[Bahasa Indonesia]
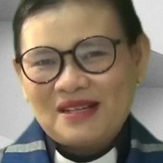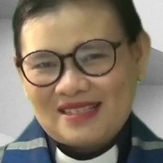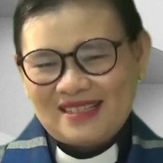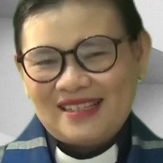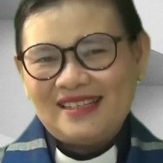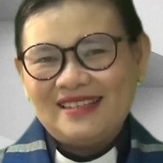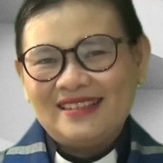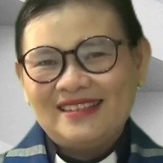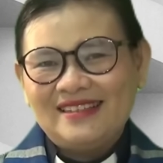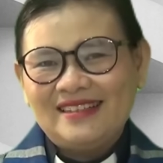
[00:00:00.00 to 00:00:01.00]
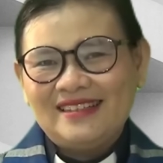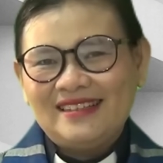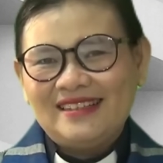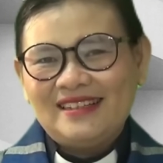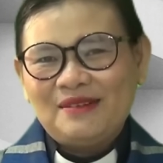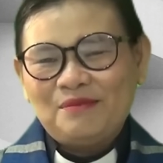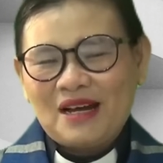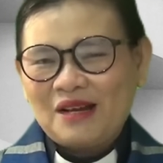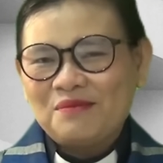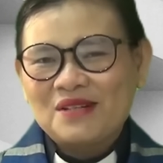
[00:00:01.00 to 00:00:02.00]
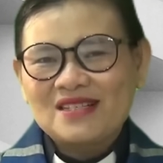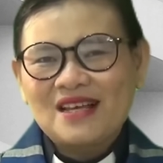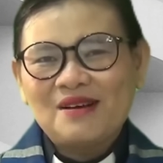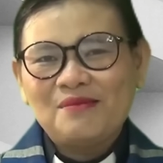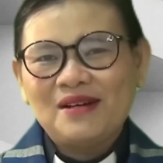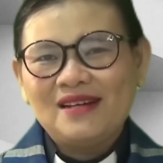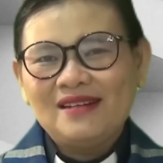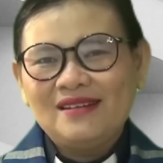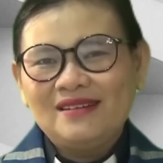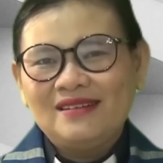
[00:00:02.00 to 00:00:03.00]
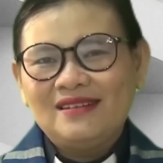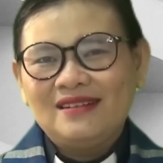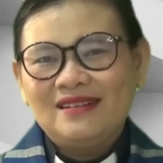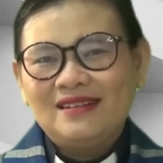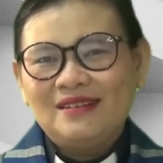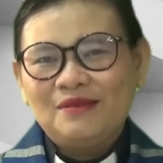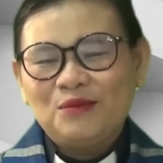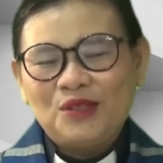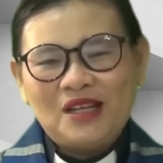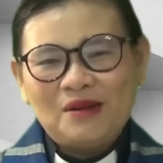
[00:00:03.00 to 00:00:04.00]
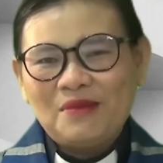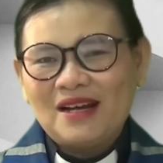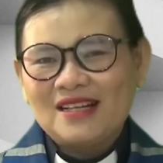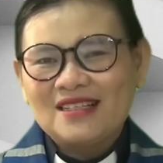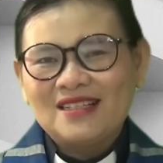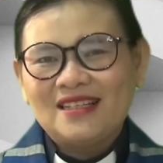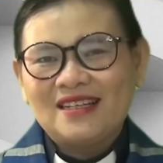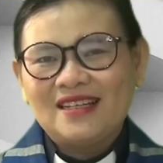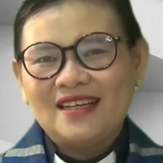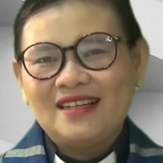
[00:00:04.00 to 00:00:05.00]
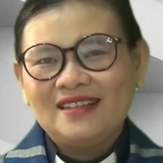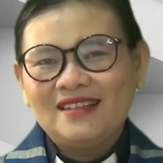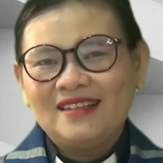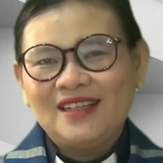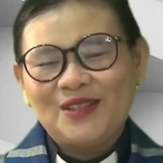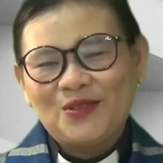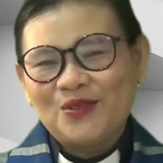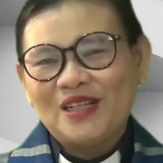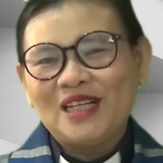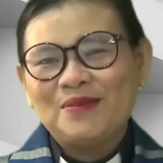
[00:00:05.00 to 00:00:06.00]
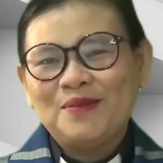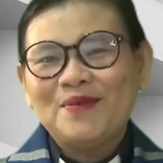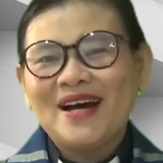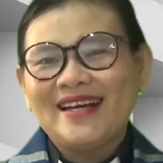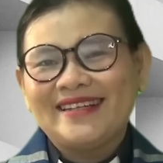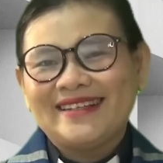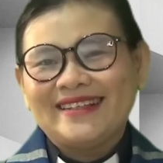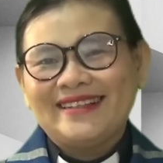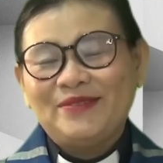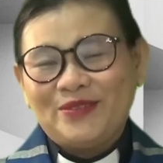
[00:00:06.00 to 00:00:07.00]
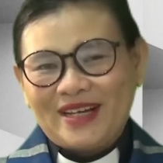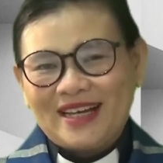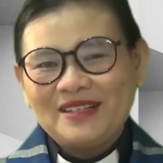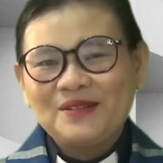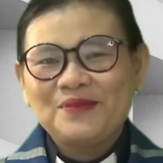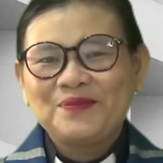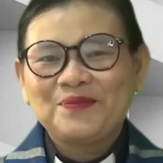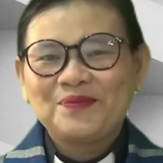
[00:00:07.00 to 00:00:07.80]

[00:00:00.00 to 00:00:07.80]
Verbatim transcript: Pasti makan bersama, tidak makan sendirian, itulah lebih baik, bukan?